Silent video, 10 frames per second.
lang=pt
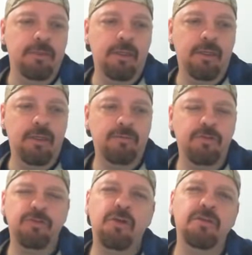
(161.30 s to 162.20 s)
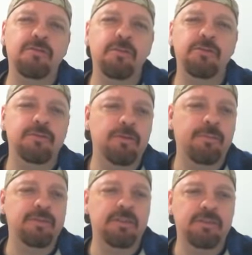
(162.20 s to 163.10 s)
É, foi só isso mesmo, só
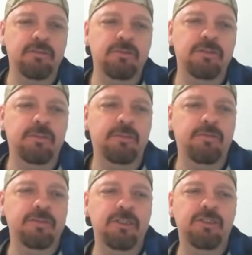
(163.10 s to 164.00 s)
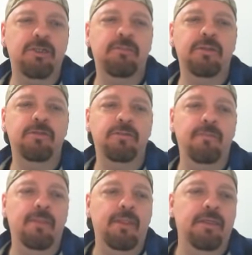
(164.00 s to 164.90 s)
passar essa notícia para vocês, lembrando
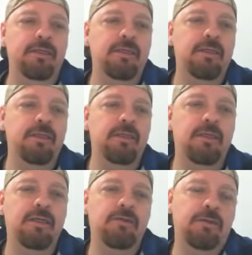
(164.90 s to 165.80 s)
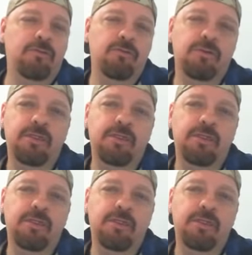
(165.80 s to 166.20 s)
que o